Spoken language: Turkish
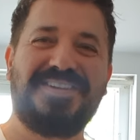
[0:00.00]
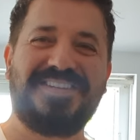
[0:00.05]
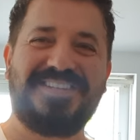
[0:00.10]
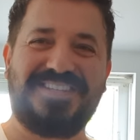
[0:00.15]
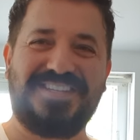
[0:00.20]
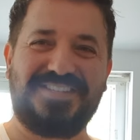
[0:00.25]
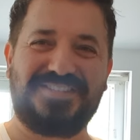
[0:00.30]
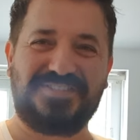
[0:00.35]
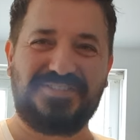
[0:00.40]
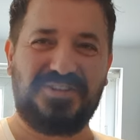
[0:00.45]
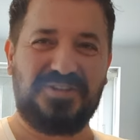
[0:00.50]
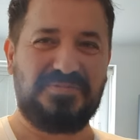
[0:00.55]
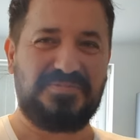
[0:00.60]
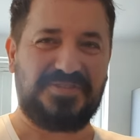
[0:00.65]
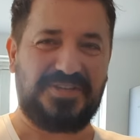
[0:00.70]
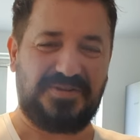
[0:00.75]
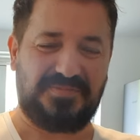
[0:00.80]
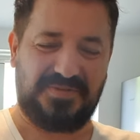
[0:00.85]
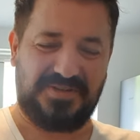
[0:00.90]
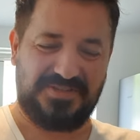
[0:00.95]
Kesin
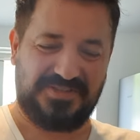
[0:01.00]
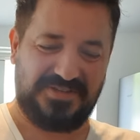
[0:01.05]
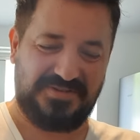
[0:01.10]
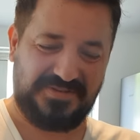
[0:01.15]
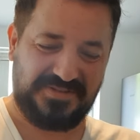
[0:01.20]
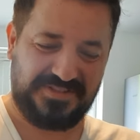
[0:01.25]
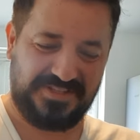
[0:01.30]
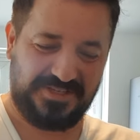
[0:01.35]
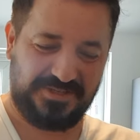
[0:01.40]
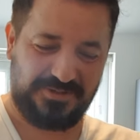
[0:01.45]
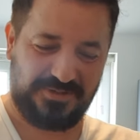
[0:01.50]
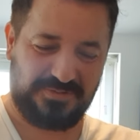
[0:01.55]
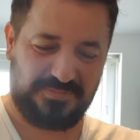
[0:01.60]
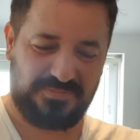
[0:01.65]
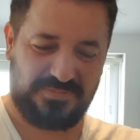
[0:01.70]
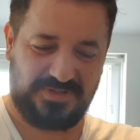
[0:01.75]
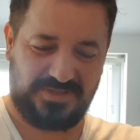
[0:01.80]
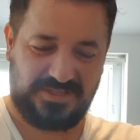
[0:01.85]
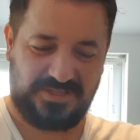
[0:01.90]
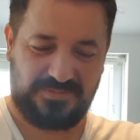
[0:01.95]
olmayacak bence ama deniyorum
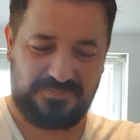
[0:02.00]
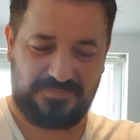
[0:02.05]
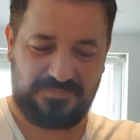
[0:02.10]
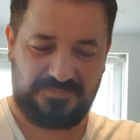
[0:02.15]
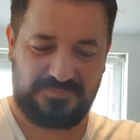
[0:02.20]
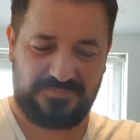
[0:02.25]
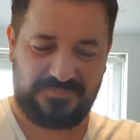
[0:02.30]
bakayım.